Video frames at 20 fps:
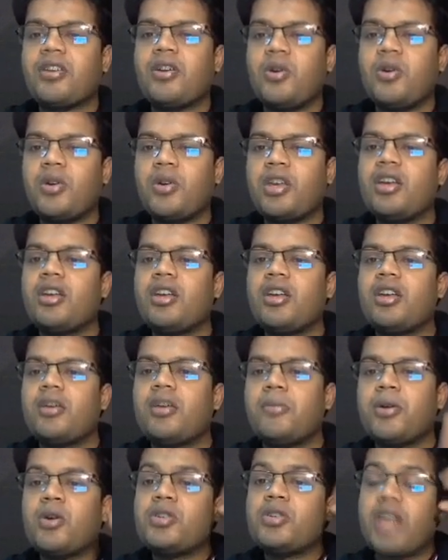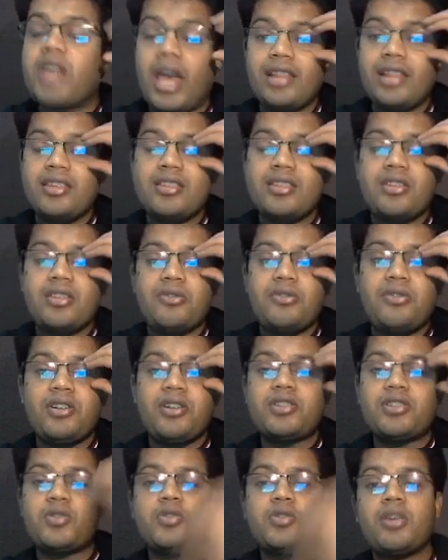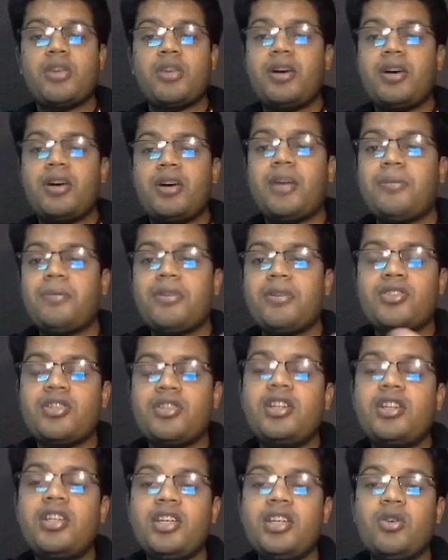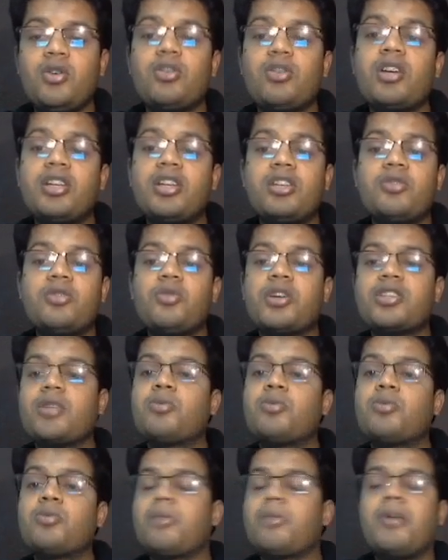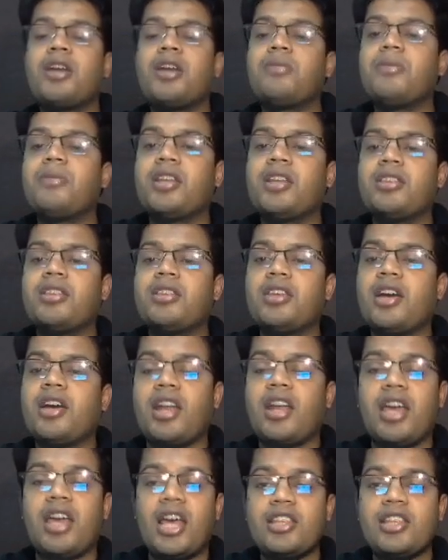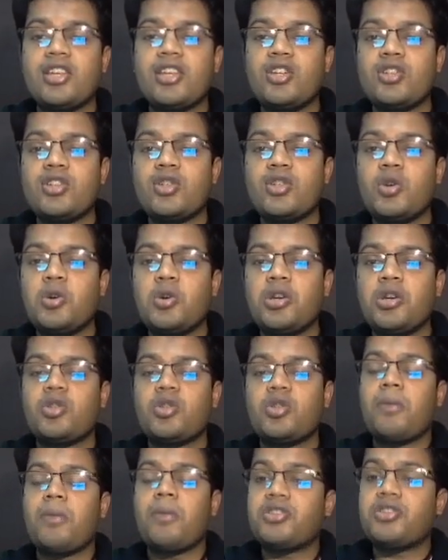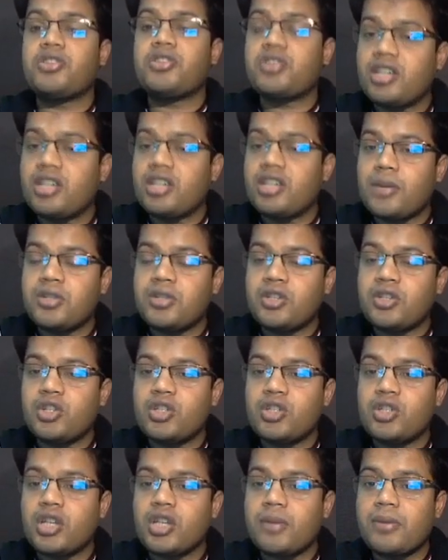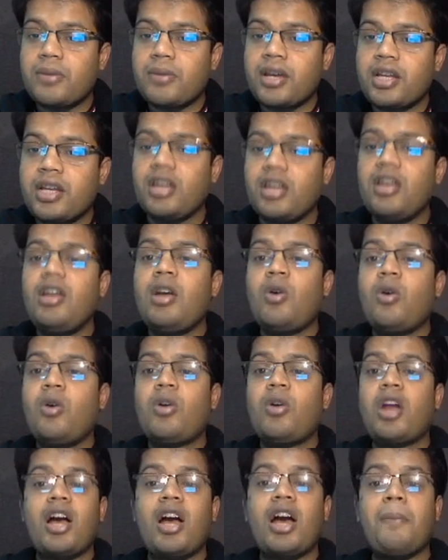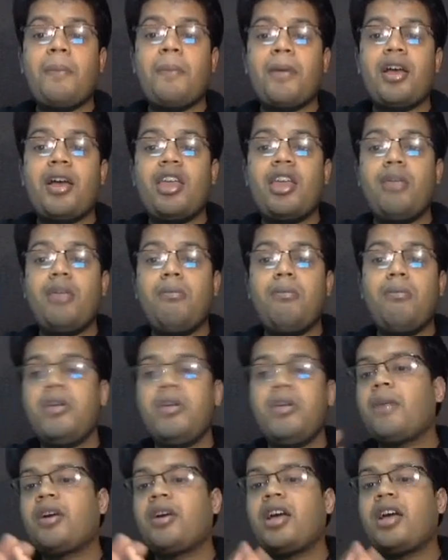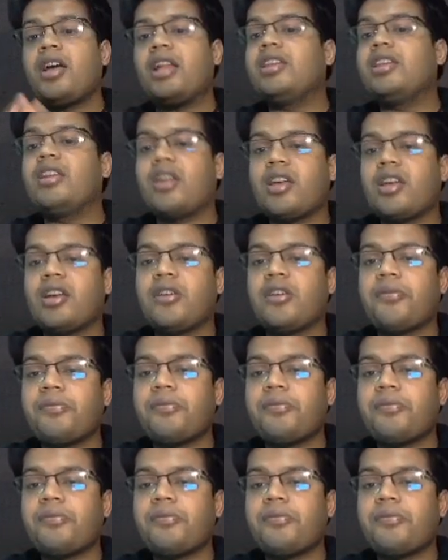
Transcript: ओके बिकॉज हेल्थ इज़ अ फर्स्ट उसके बाद आपकी स्टडी और अदर वर्क सब उसके बाद में आते हैं अगर हेल्थ अच्छे से होगी तो आपका स्टडी आपसे अच्छे से कर पाएंगे और आपका आपका एम भी आपका हेल्दी रहेगा